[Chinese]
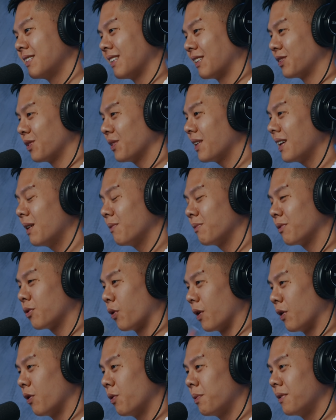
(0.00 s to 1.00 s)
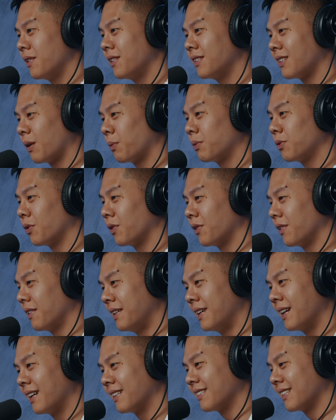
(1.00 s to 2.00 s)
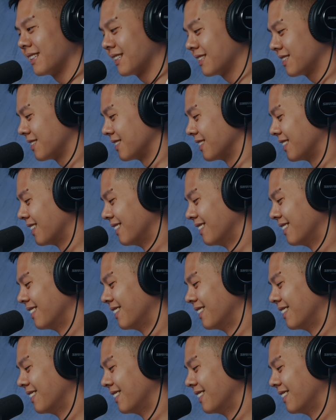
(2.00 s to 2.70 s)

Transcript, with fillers: 想说看到鬼会不会差不多一样这样子。